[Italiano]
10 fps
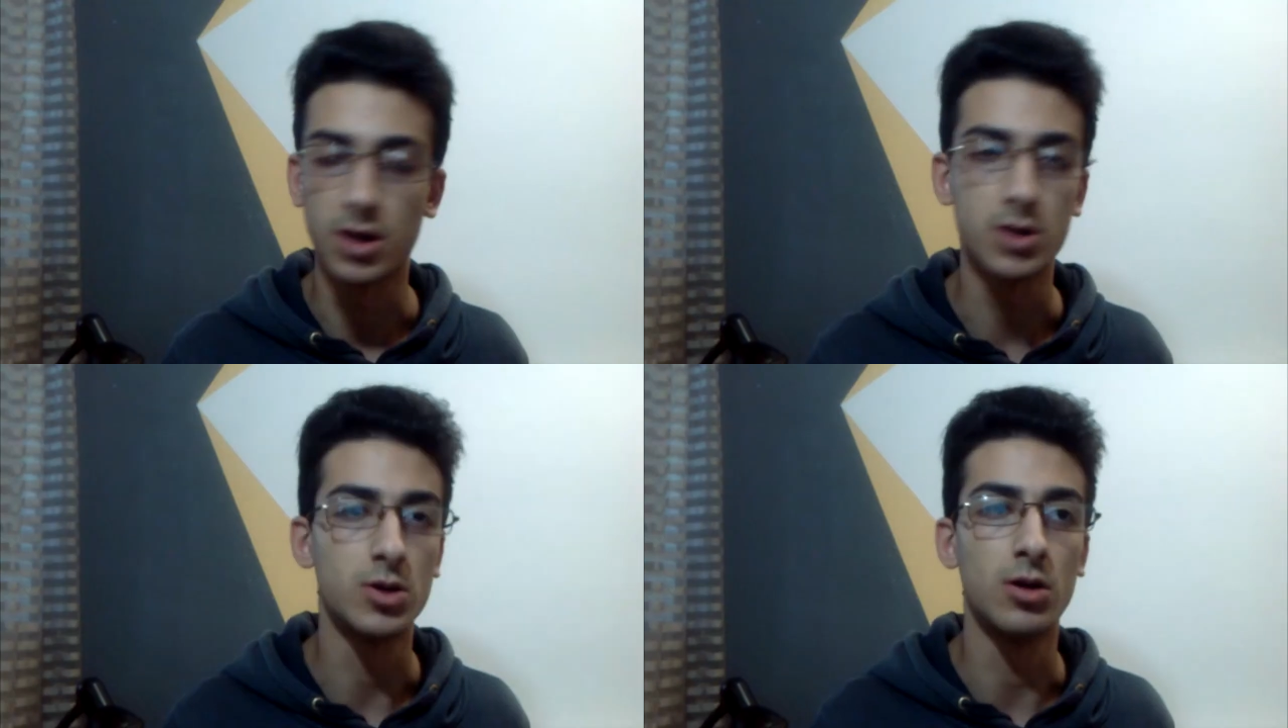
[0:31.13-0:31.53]

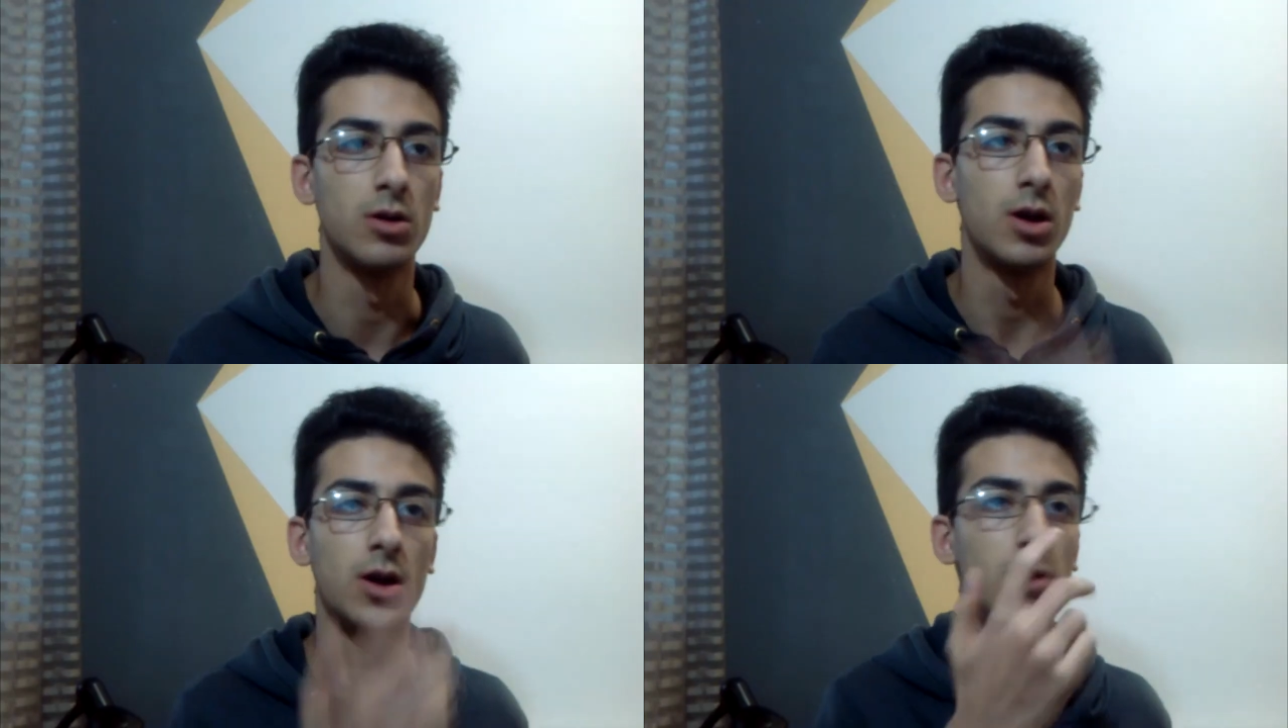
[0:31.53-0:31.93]
Ne
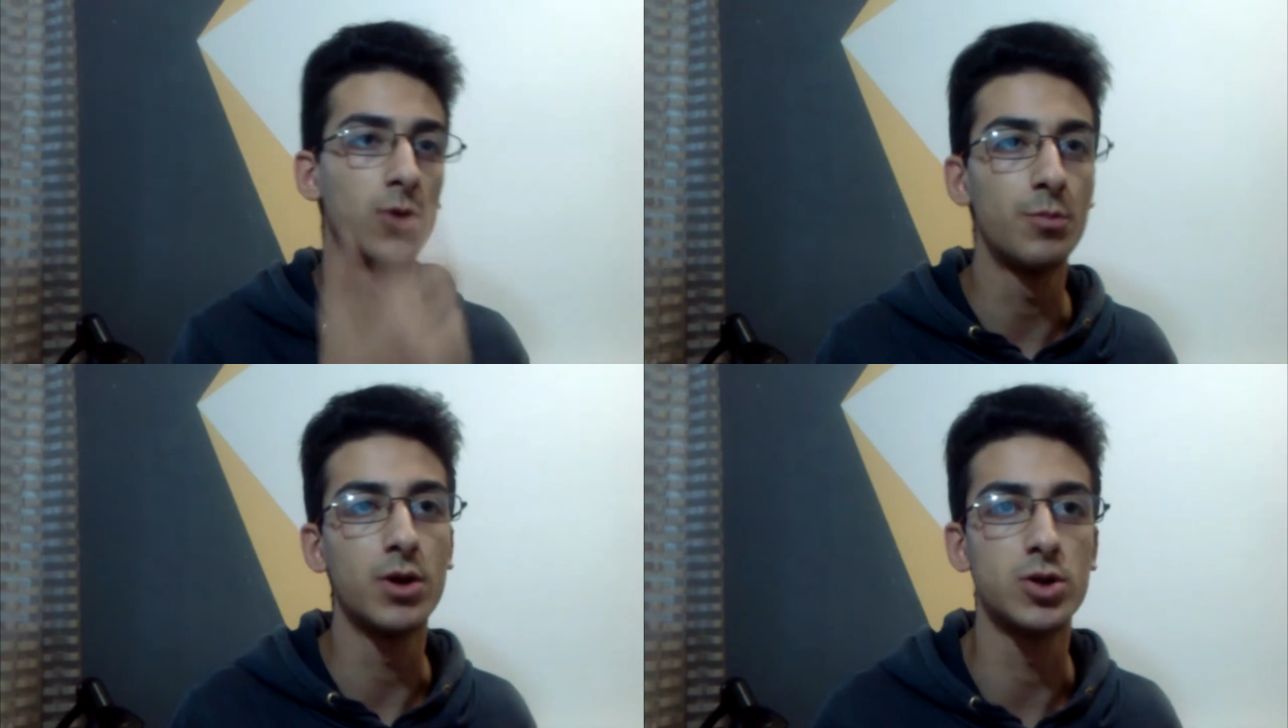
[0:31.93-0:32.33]
so, a
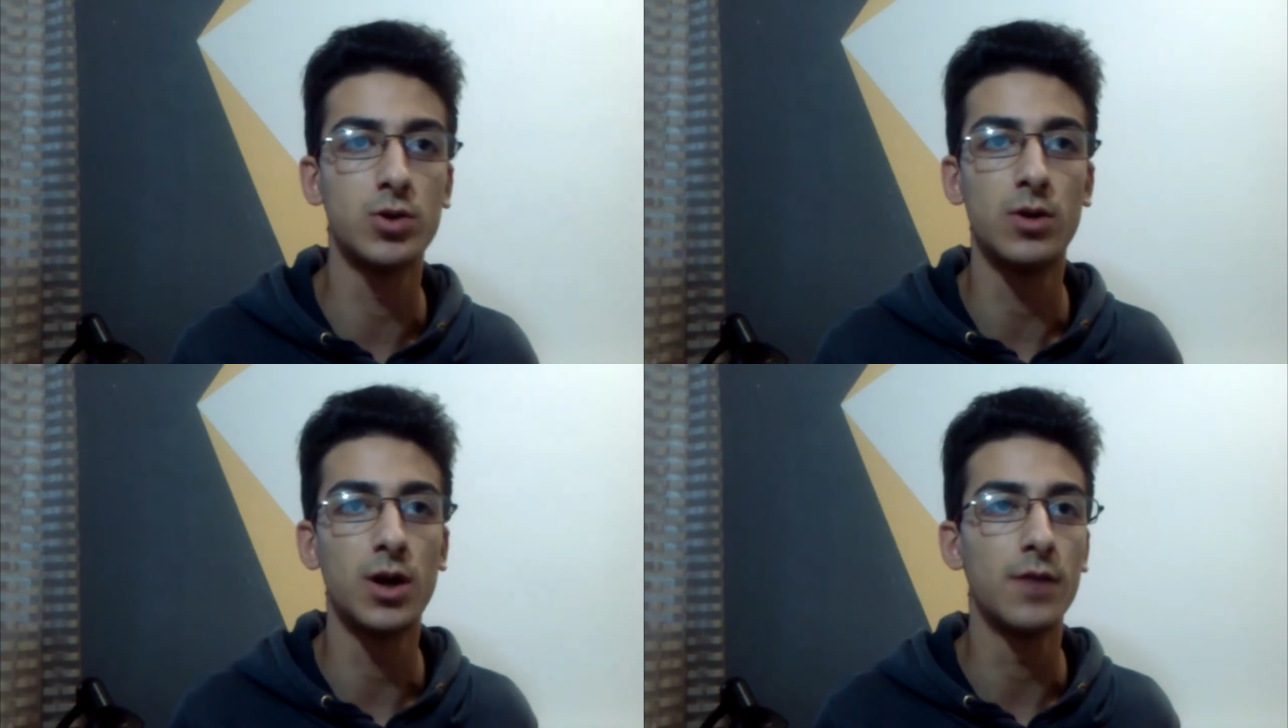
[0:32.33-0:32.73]
una
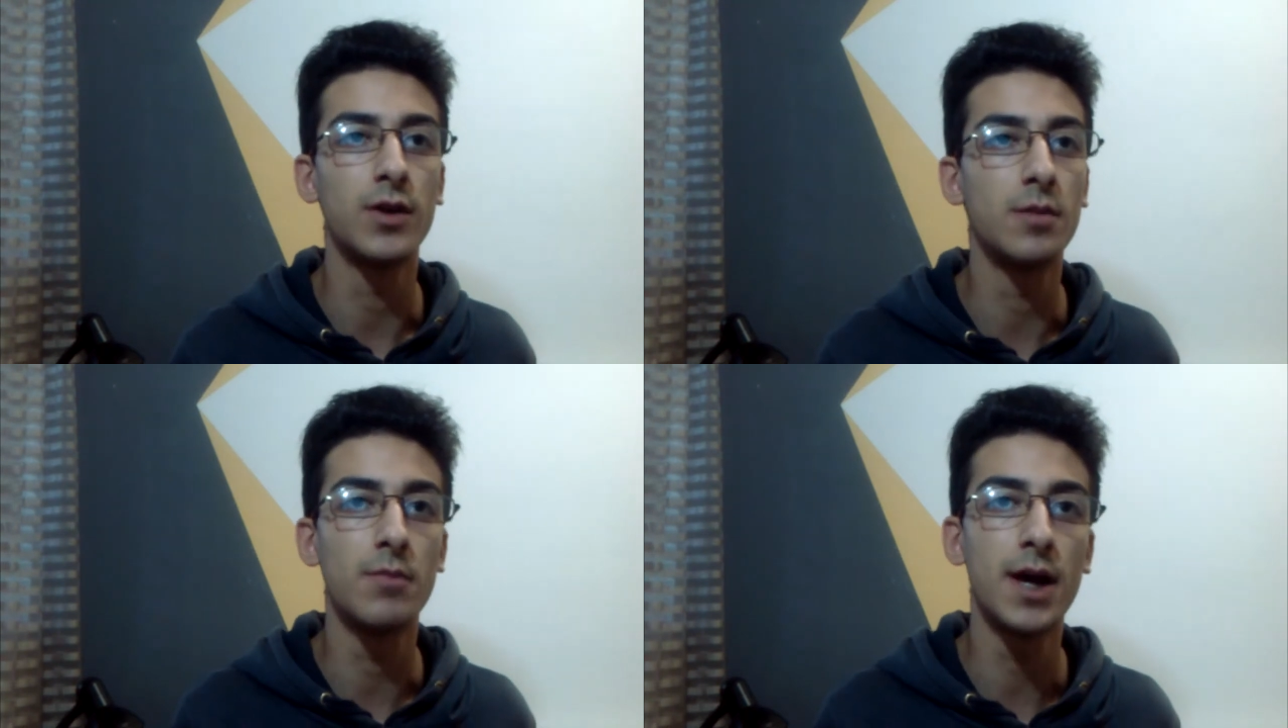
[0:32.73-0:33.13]
persona mi
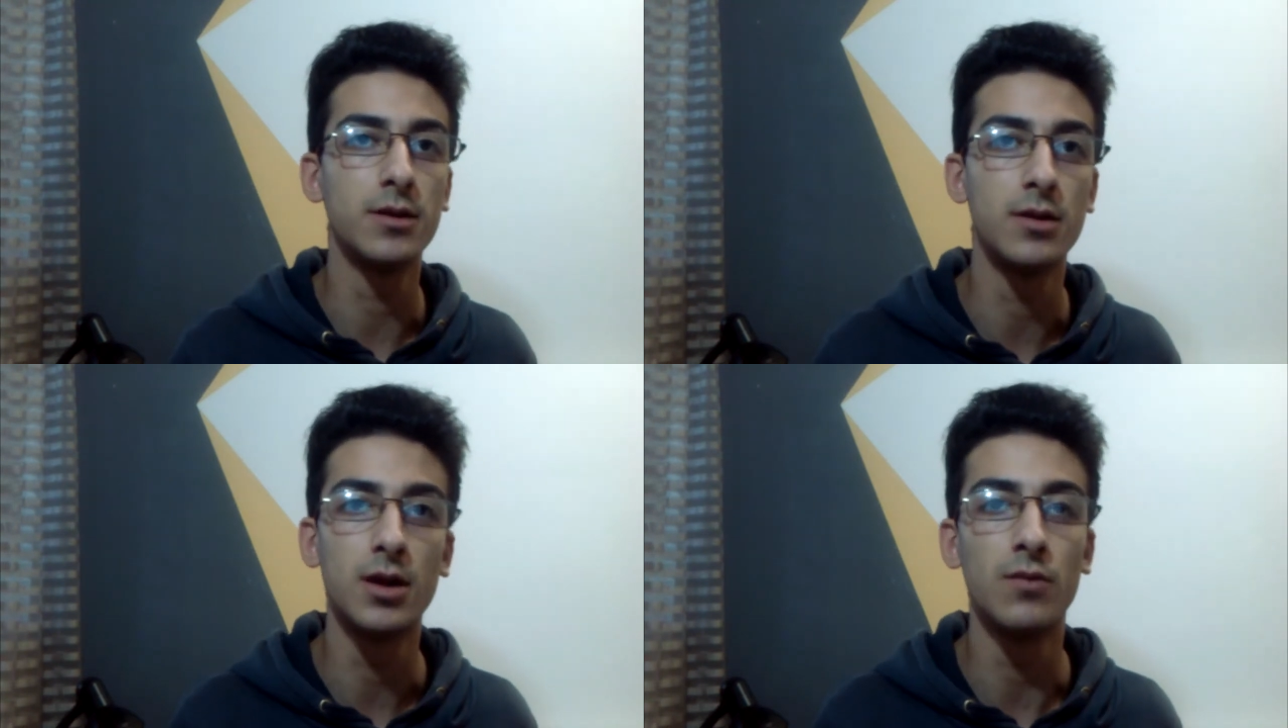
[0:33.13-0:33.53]
viene in
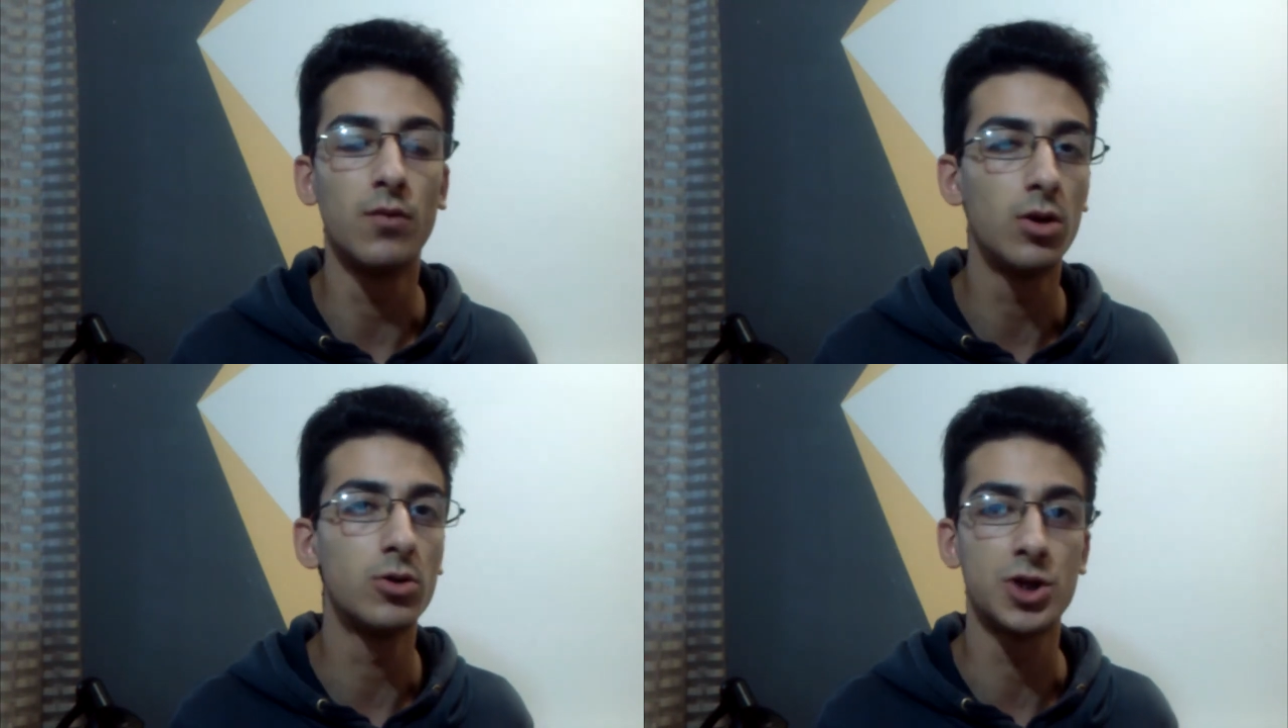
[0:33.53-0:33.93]
mente,
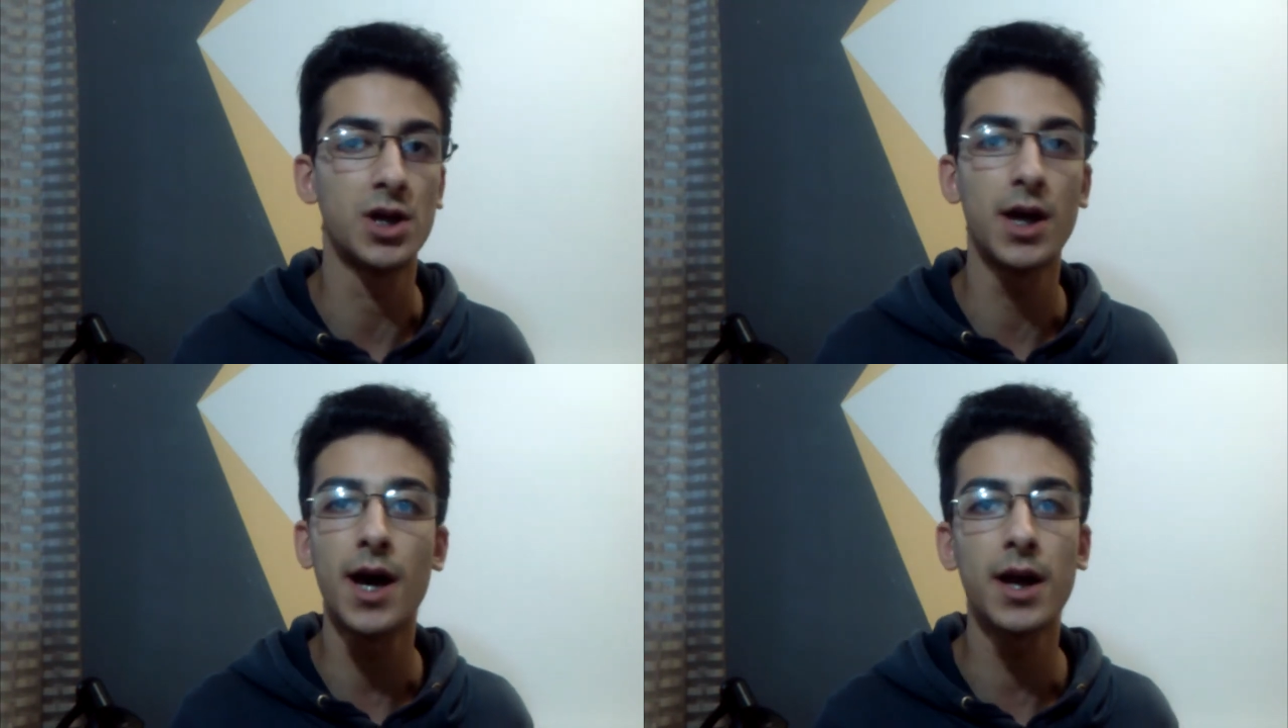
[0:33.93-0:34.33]
voglio
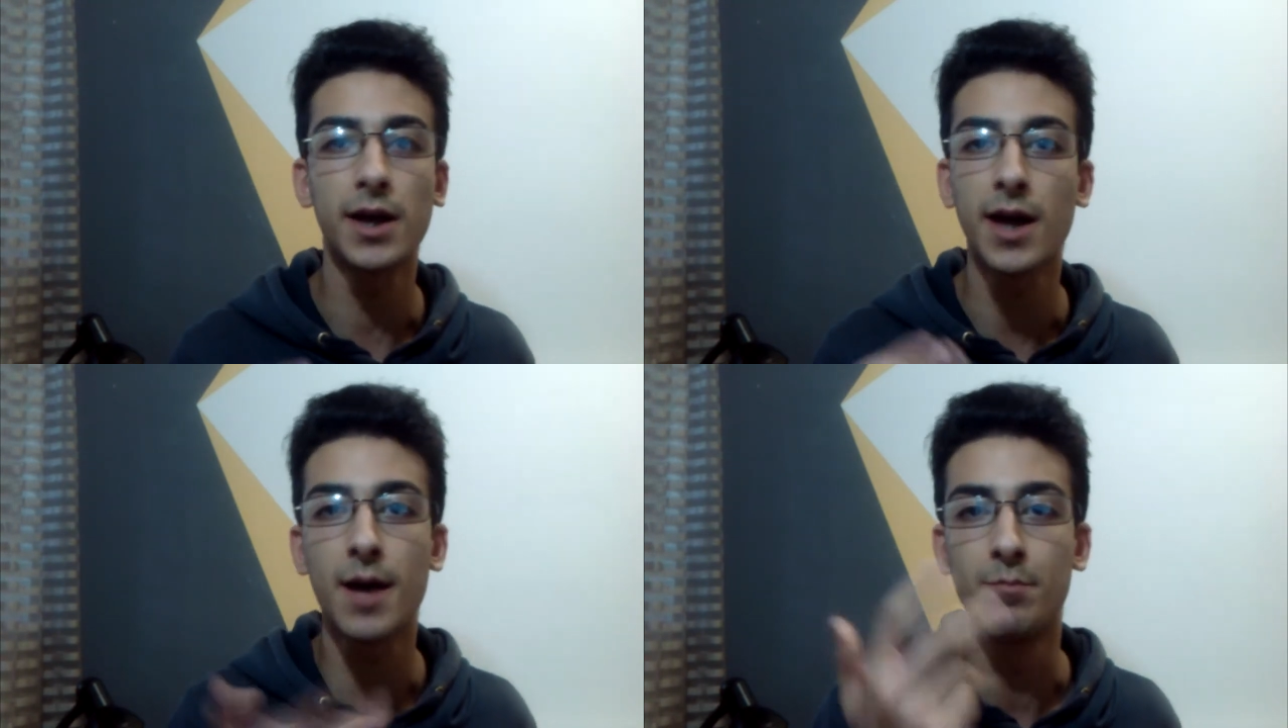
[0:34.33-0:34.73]

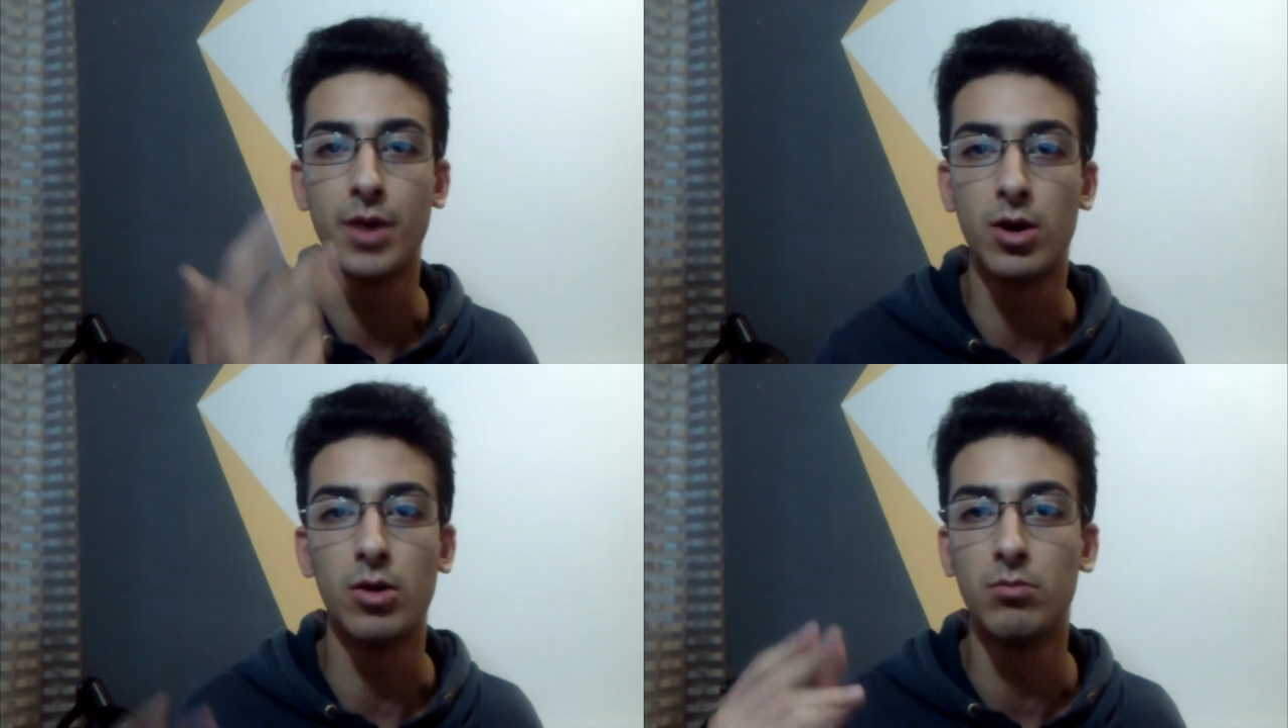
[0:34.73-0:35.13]
cercare
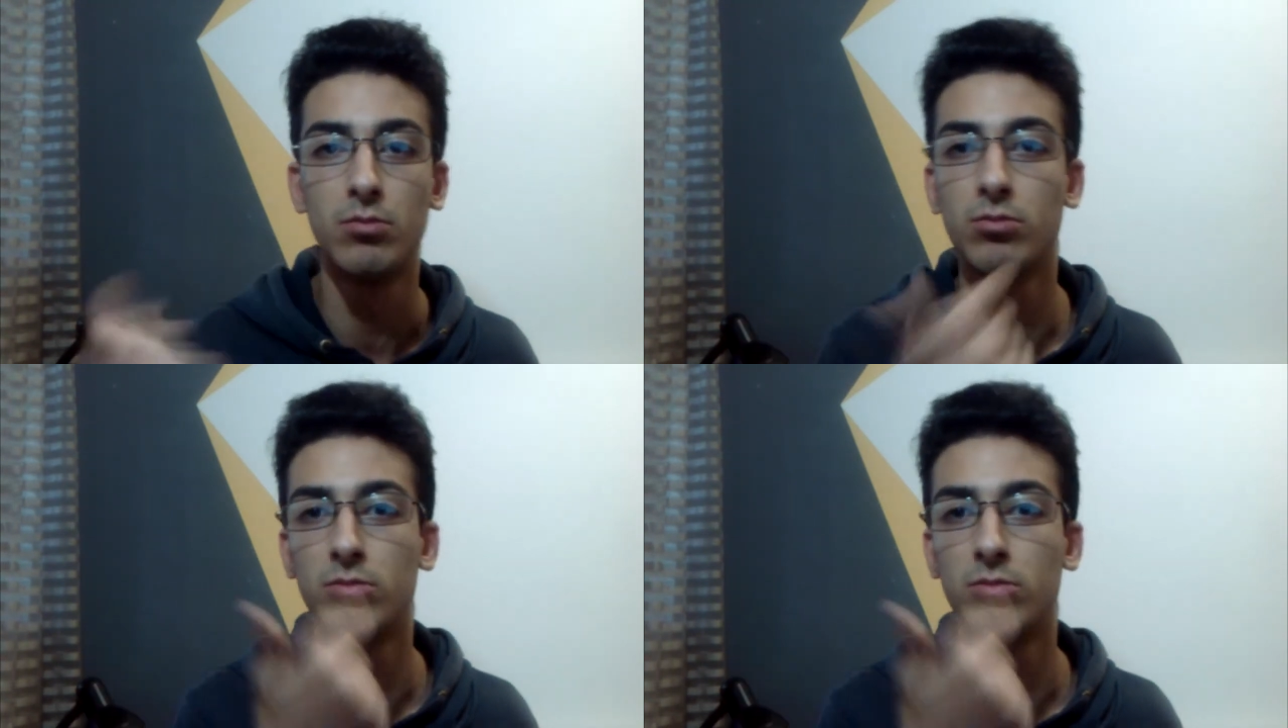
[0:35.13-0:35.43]
cappero.